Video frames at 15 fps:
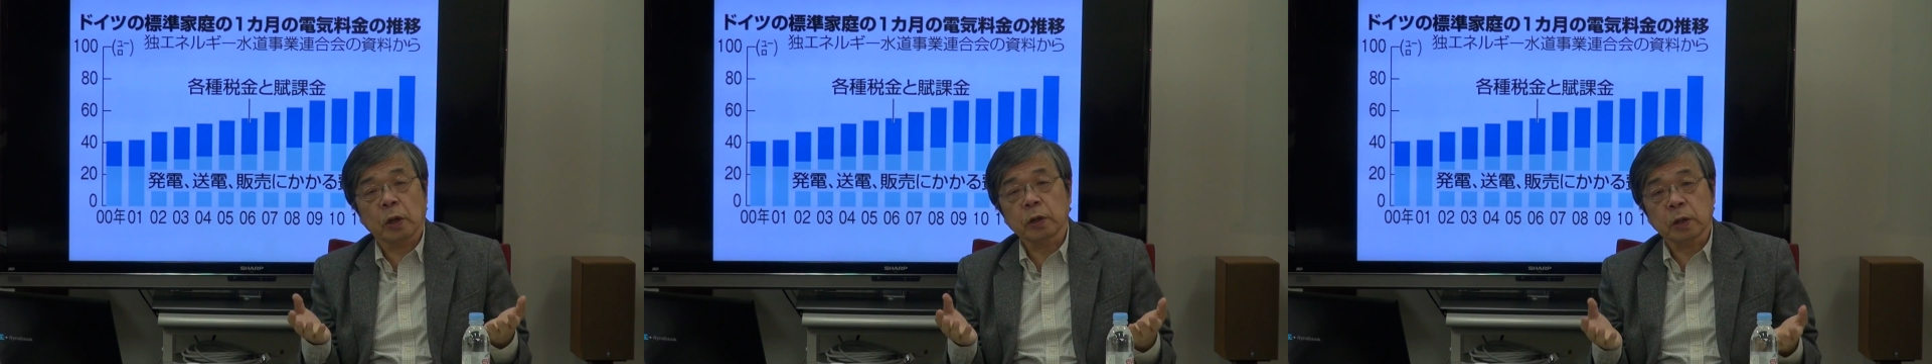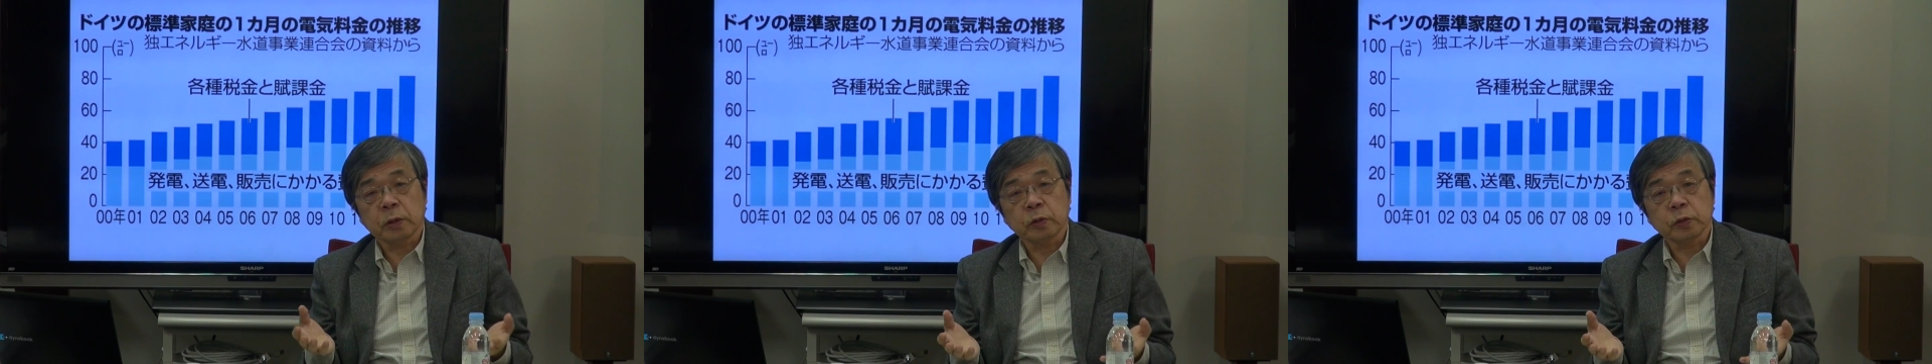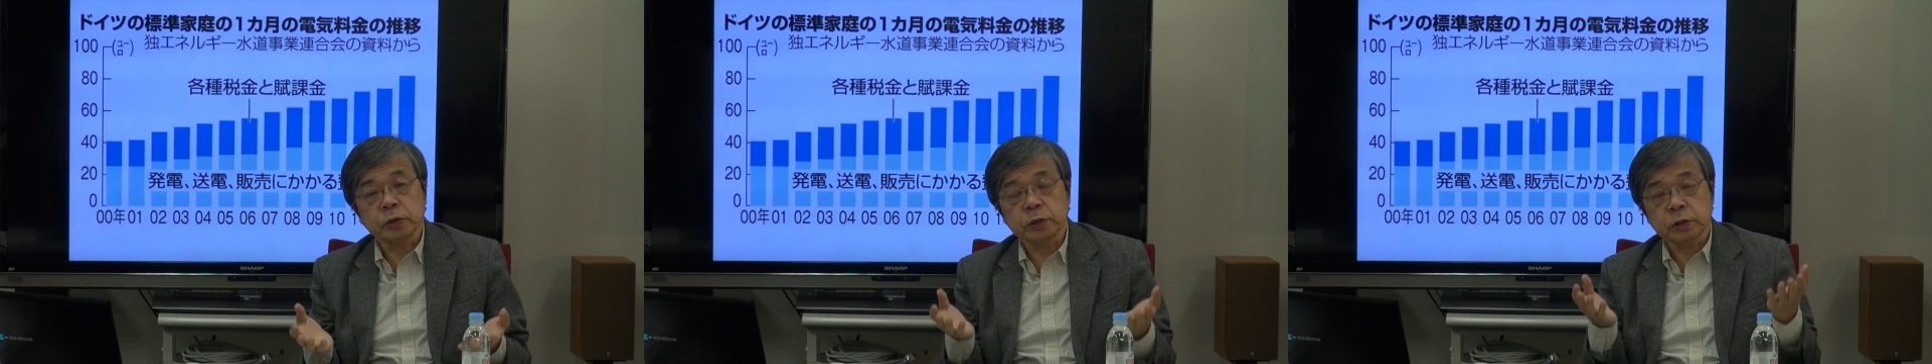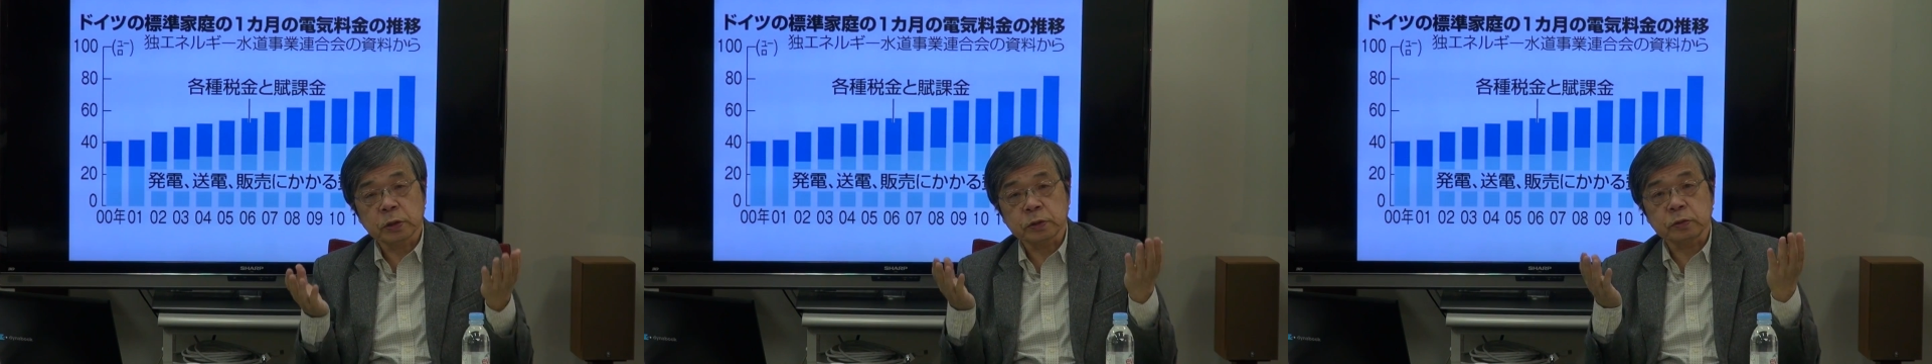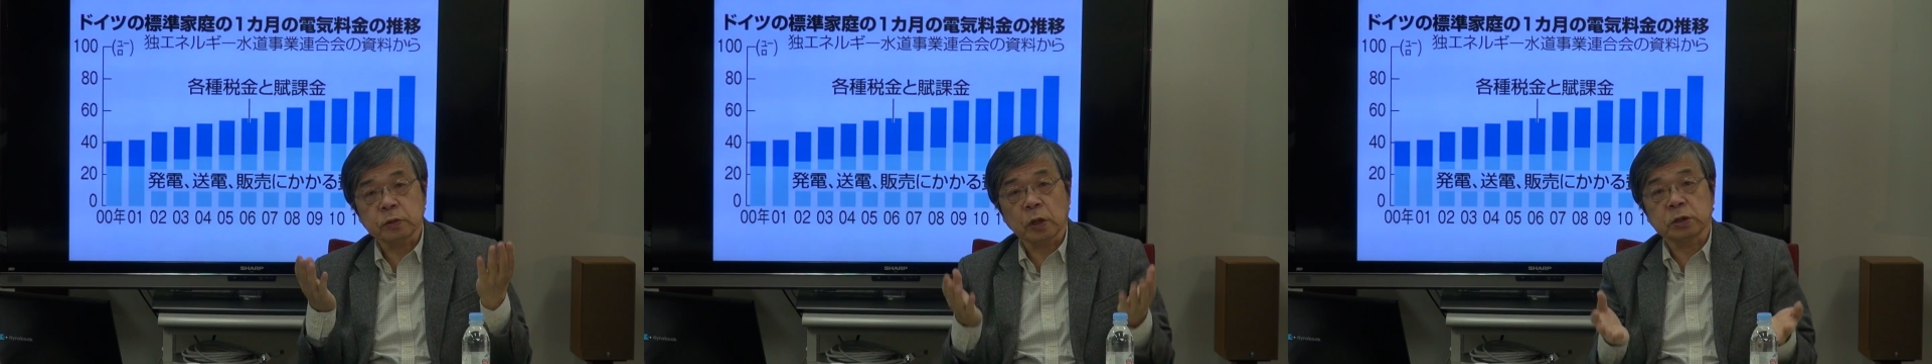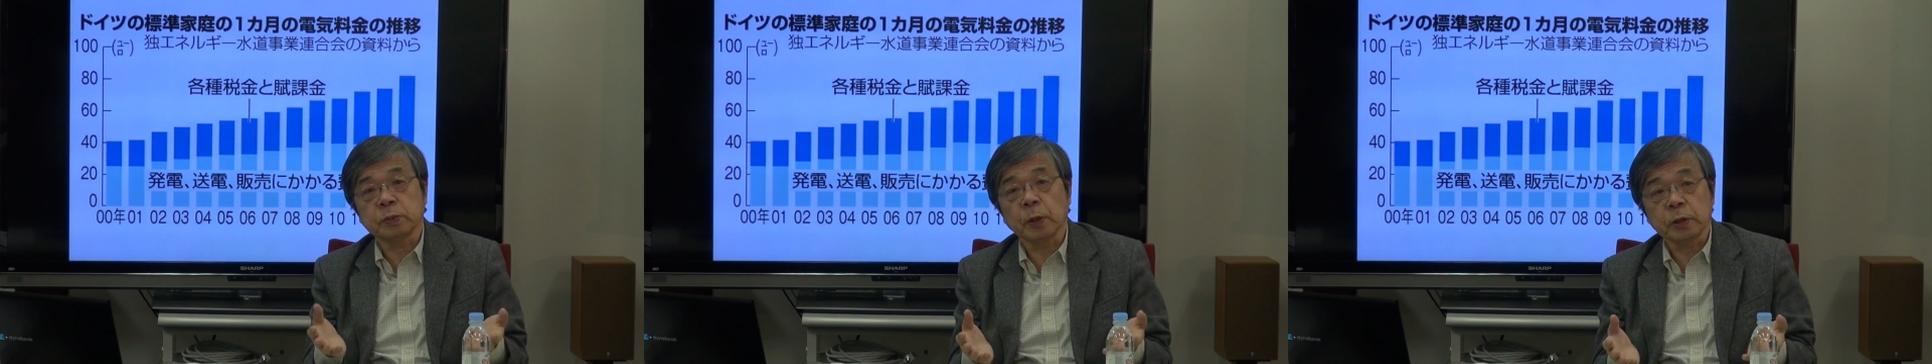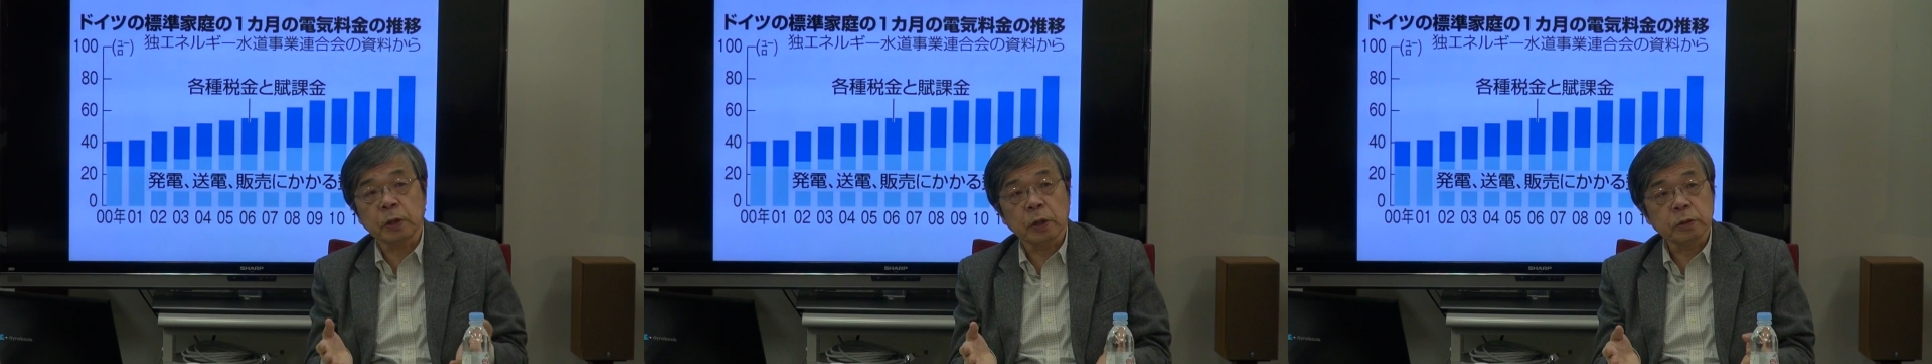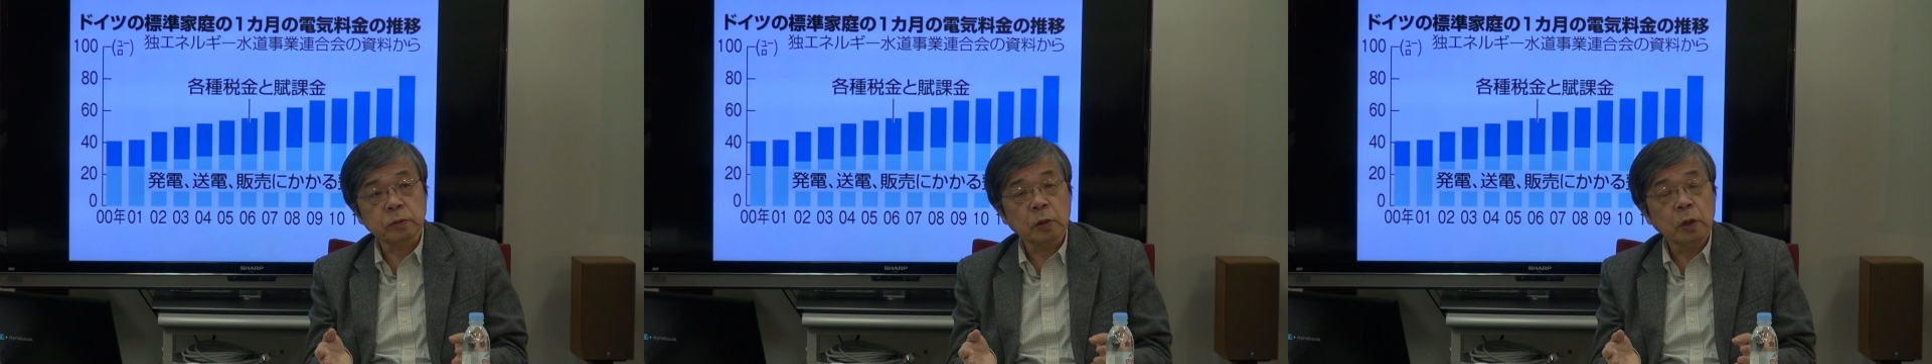稼働を審査する立場にない。